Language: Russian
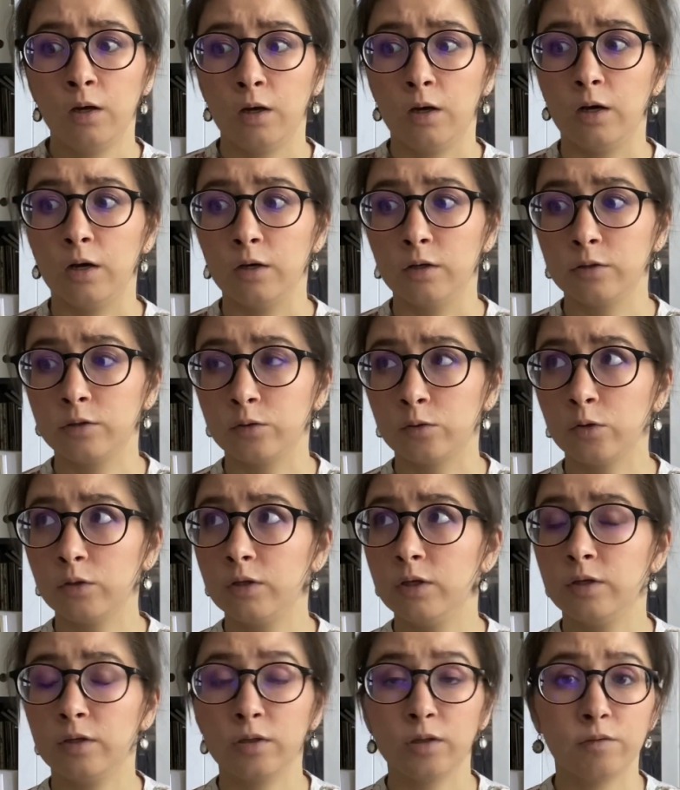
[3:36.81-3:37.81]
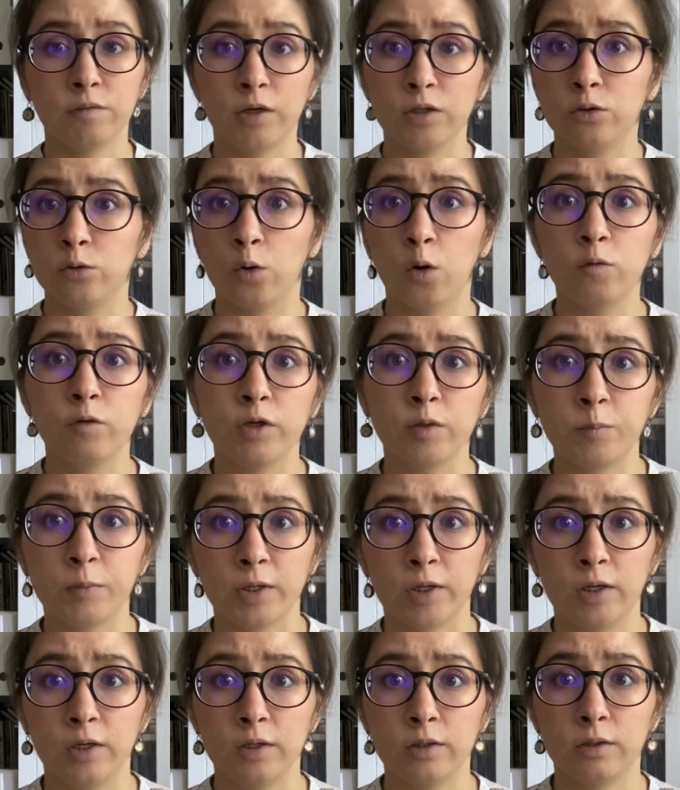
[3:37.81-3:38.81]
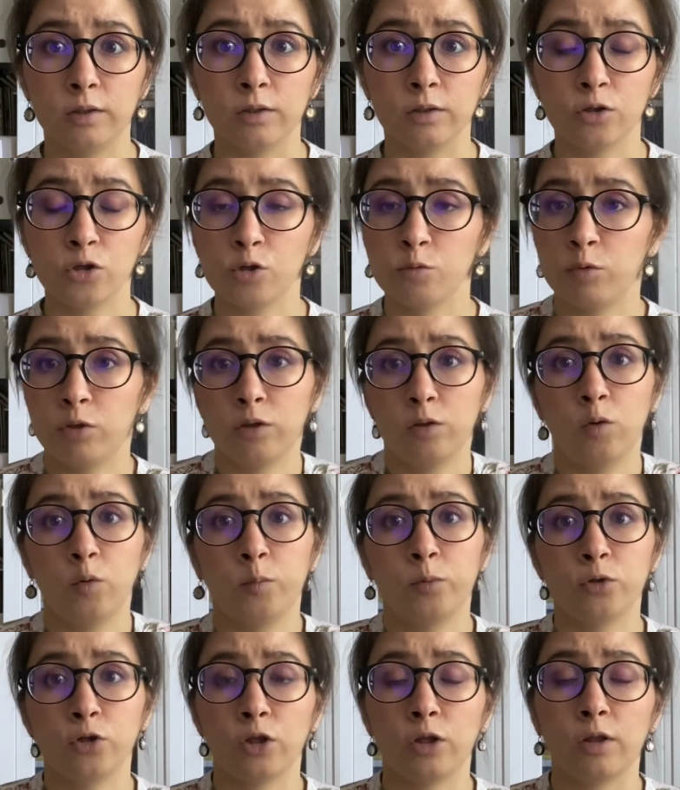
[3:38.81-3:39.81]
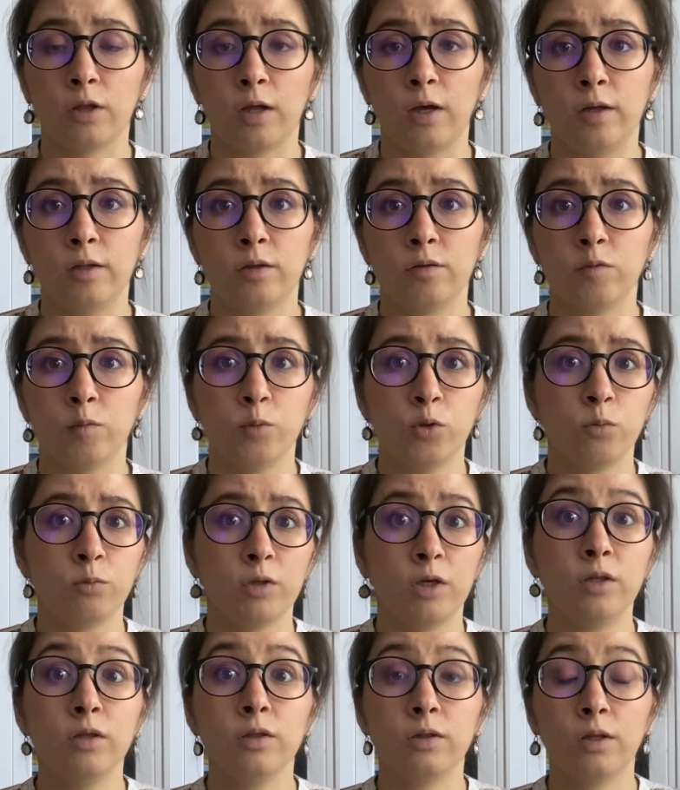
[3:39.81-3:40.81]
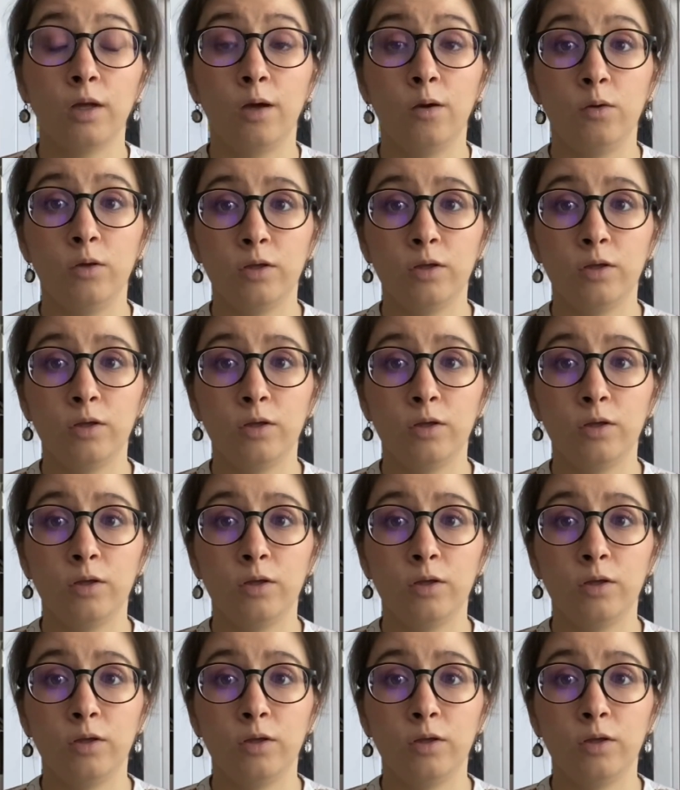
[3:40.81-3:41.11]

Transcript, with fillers: А стоит ли рисовать новые проекты, чтобы снова получить отказ. В общем, я не знаю.